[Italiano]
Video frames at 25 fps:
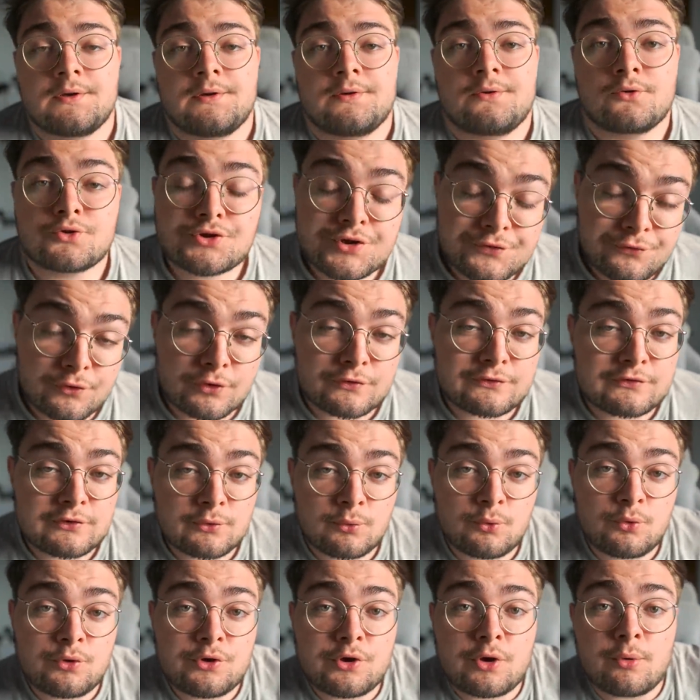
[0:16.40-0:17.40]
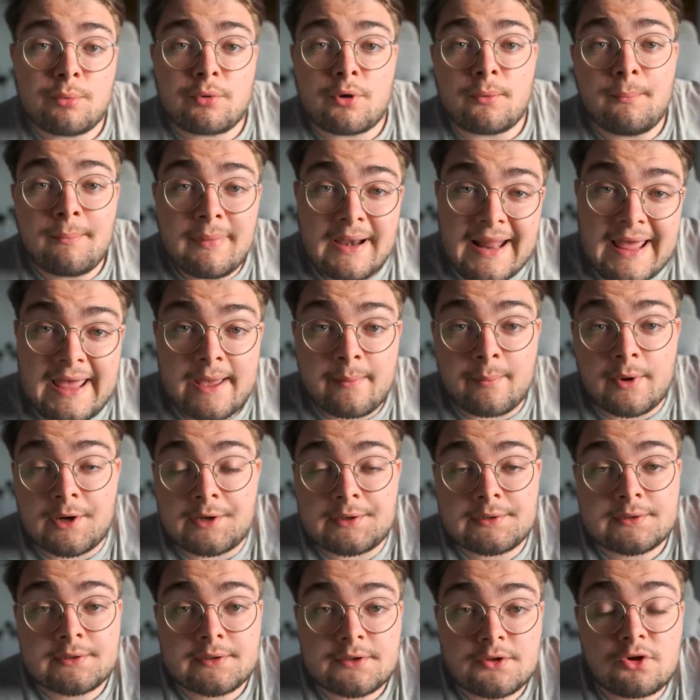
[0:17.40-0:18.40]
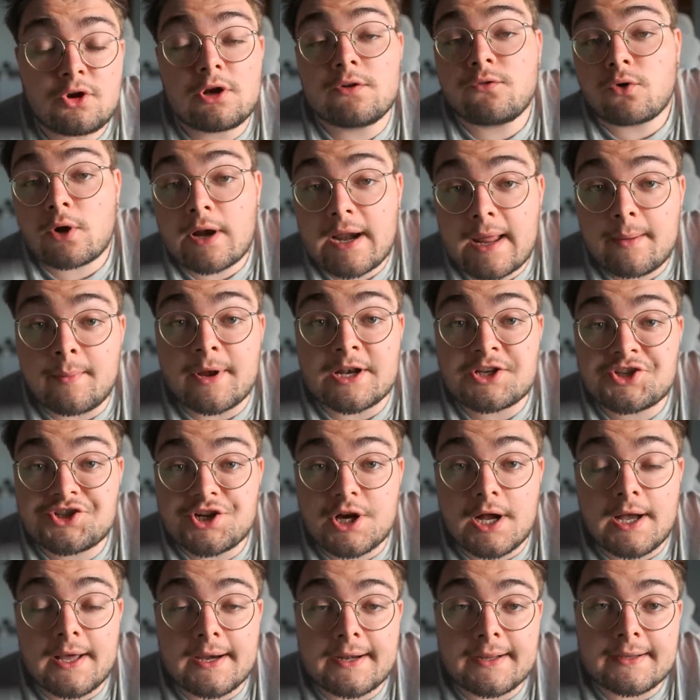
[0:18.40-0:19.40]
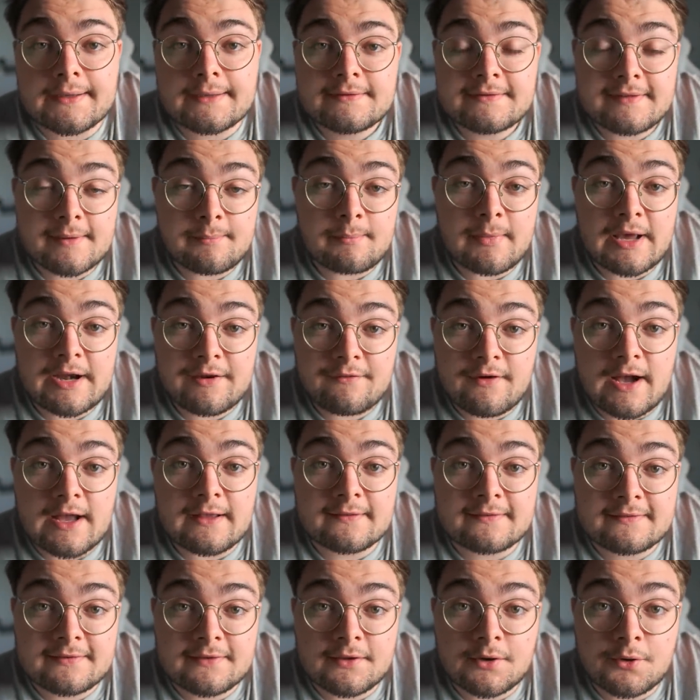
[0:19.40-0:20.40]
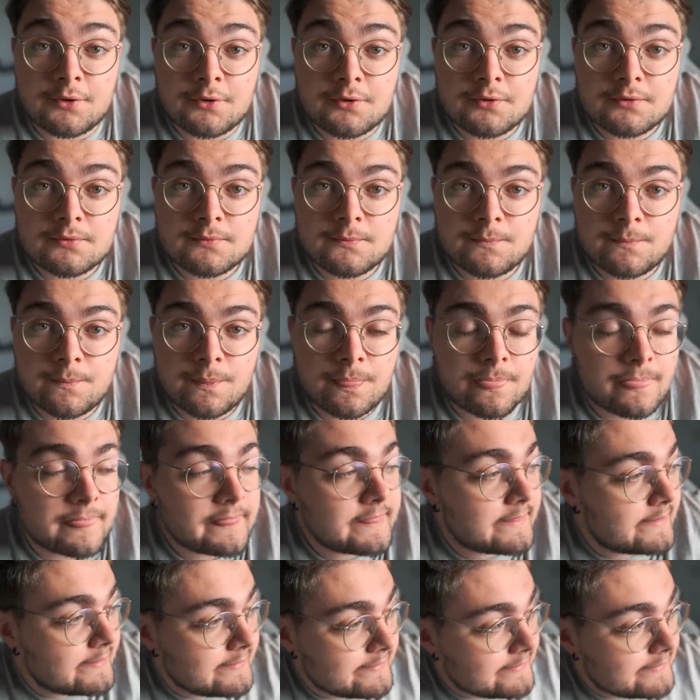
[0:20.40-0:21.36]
non ci fosse un unico problema. Io le vorrei mangiare, se mi arrivassero. TikTok è un mondo